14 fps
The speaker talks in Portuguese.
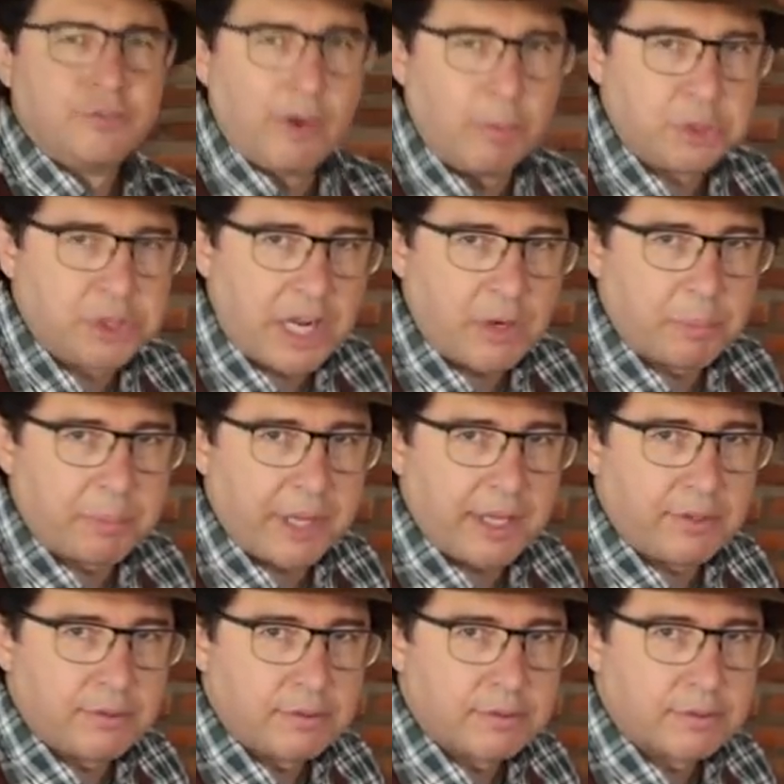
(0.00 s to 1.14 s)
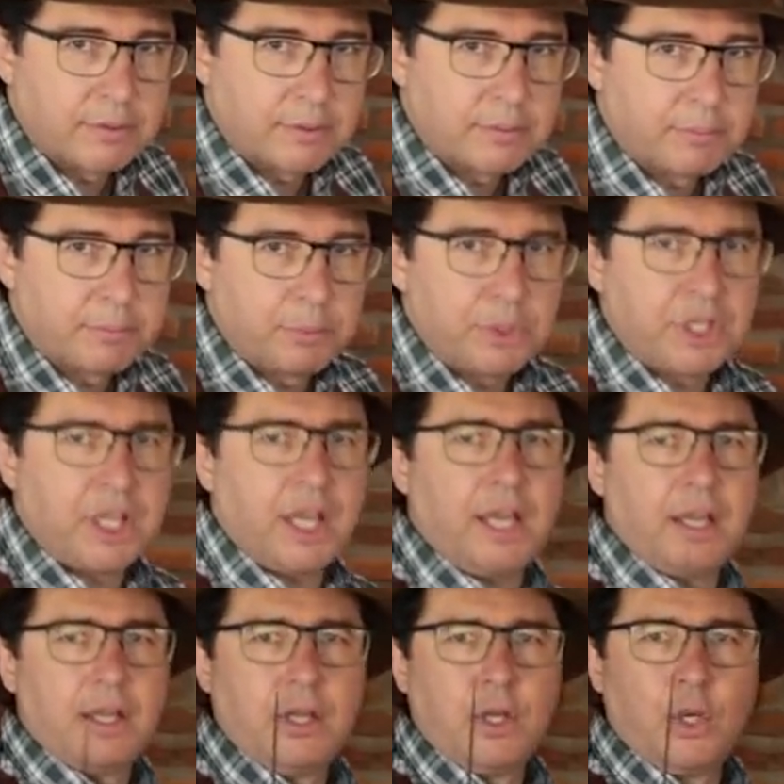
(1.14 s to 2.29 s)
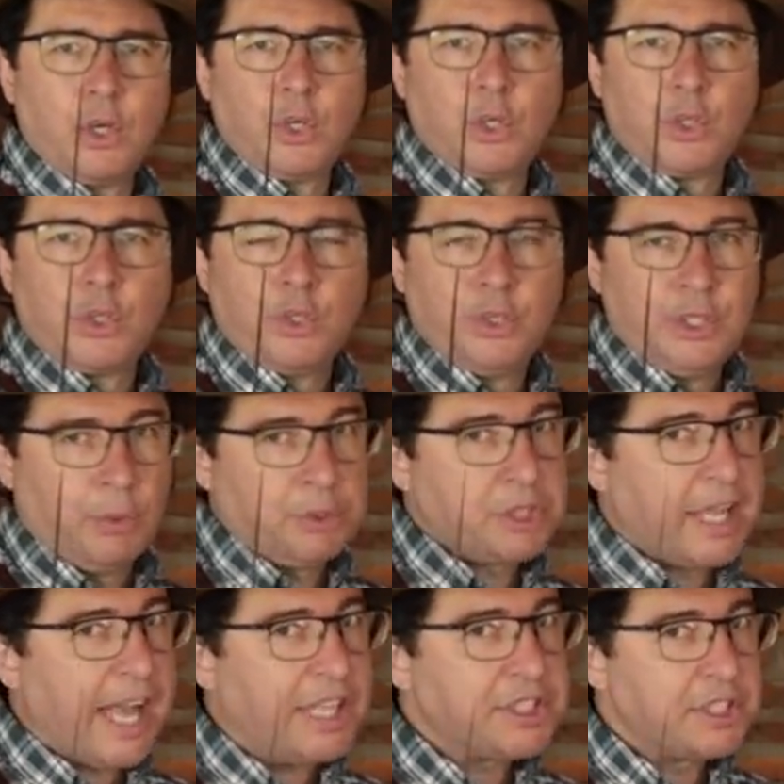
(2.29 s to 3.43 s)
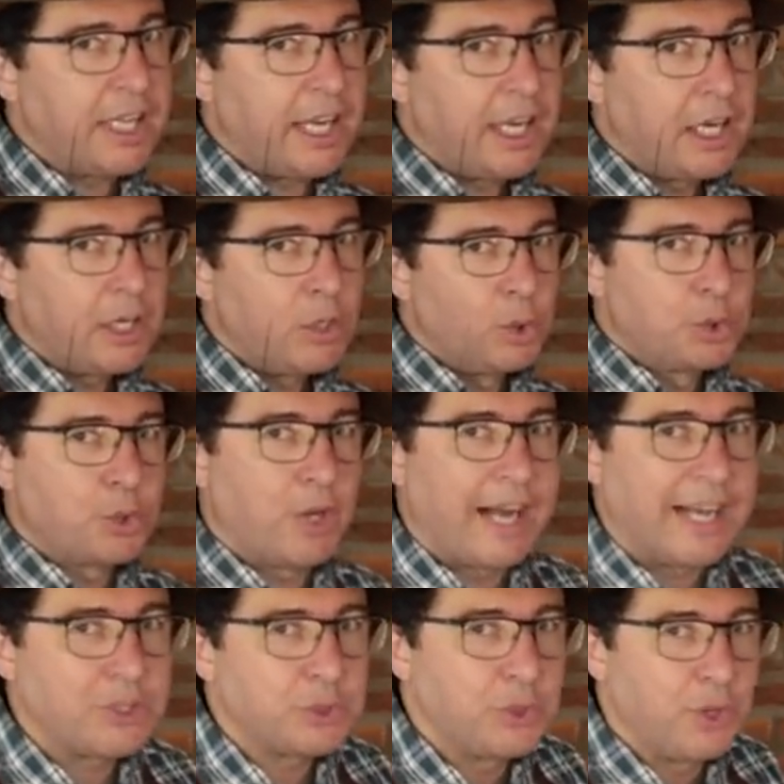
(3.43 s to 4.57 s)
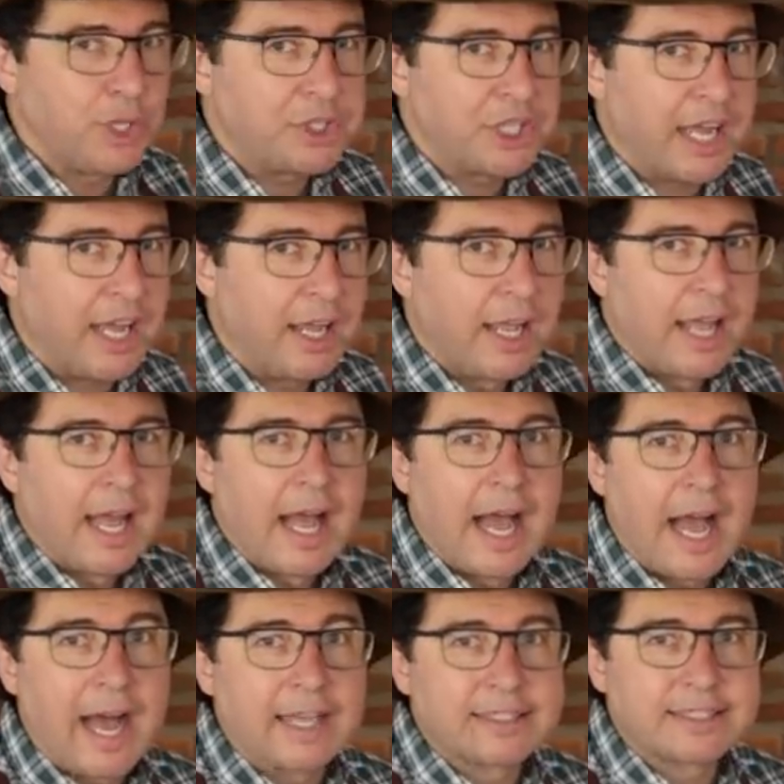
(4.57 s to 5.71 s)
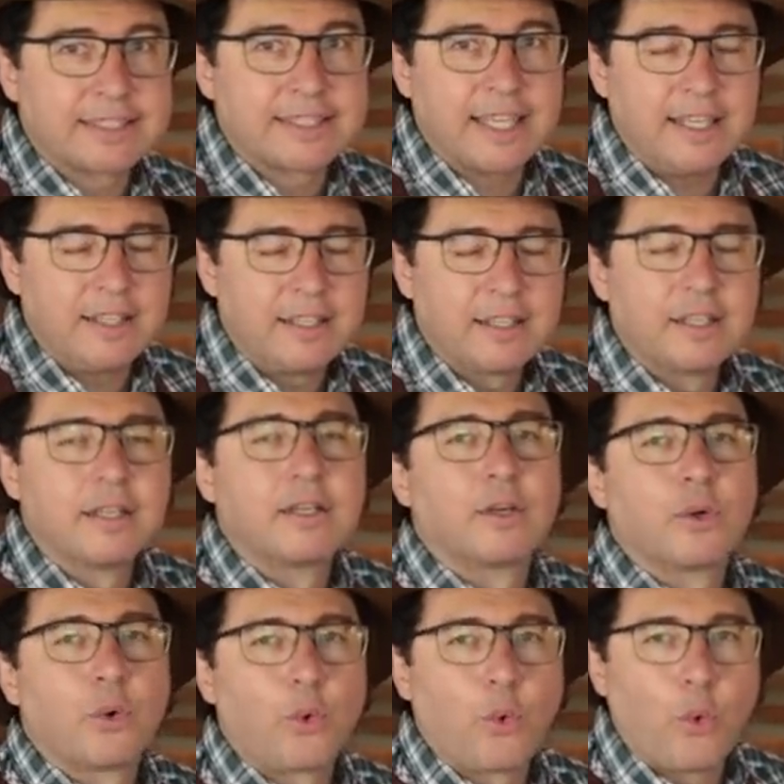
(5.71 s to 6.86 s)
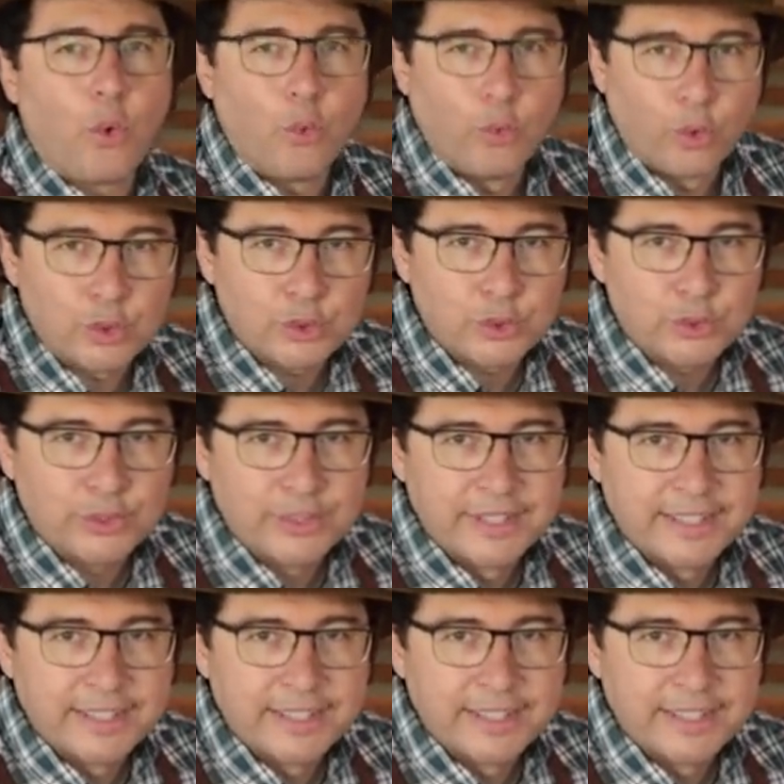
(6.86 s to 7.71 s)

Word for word: vamos tirar o peito, porque não esquece, né? O churrasco de hoje é assento com osso.